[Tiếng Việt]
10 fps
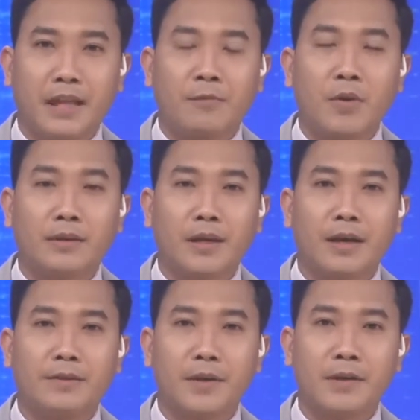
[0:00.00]
thành phố Cần
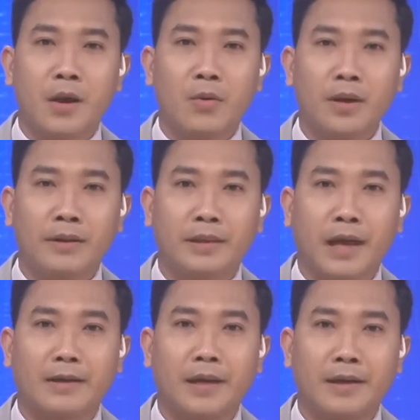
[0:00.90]
Thơ phấn đấu hình
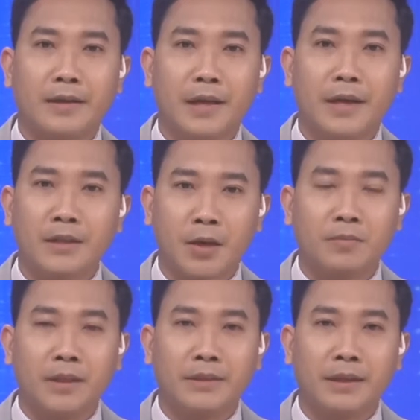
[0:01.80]
thành nền y tế
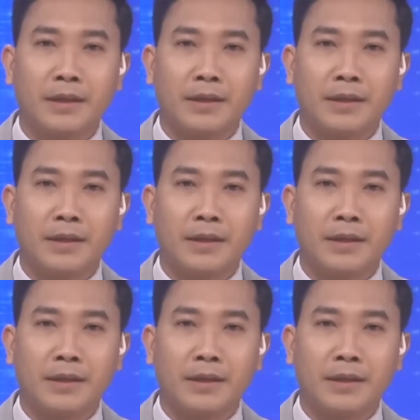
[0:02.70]
thông minh